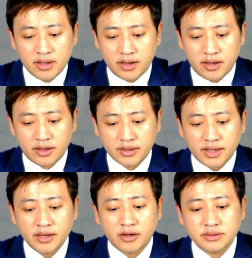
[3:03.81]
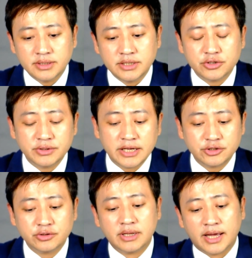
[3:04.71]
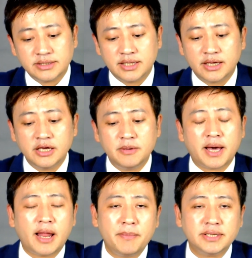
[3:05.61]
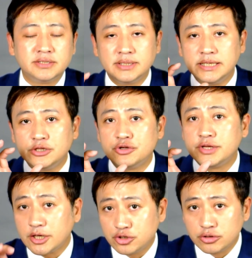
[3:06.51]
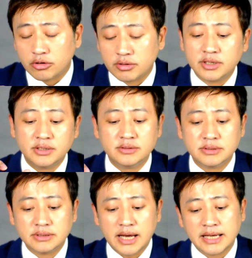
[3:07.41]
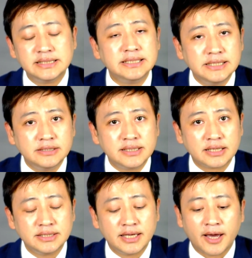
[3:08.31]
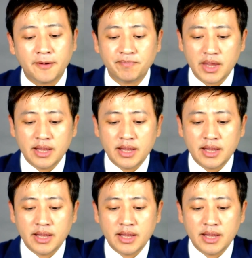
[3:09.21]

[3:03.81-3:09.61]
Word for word: 呃，看到 internationalize，它可以把它变成 international，跟 i z e 这样切开。